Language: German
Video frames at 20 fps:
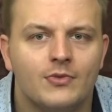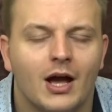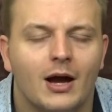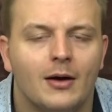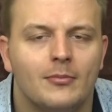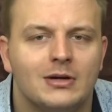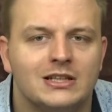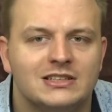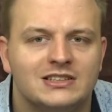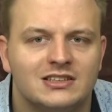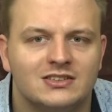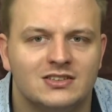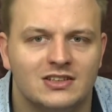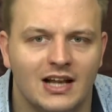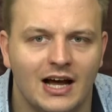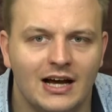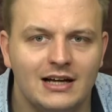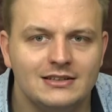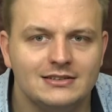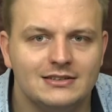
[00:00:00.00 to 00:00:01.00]
aber es ist
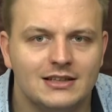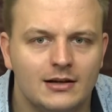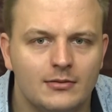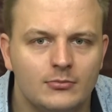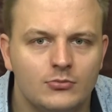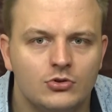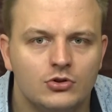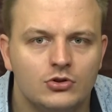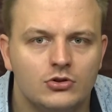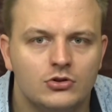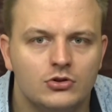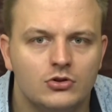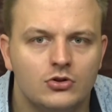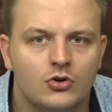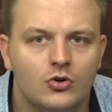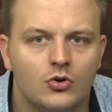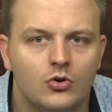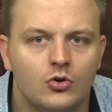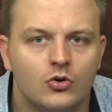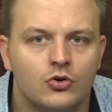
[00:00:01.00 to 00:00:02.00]
langsam
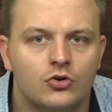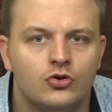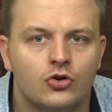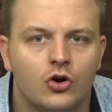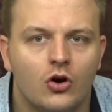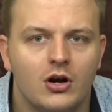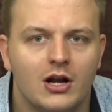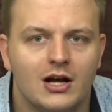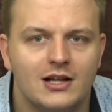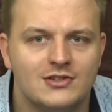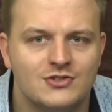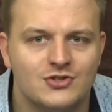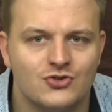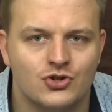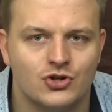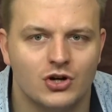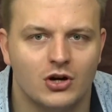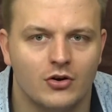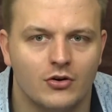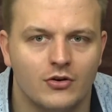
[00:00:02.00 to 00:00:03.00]
und toll
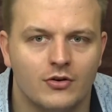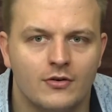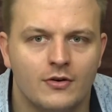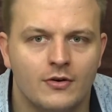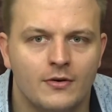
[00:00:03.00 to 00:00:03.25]
anzuschauen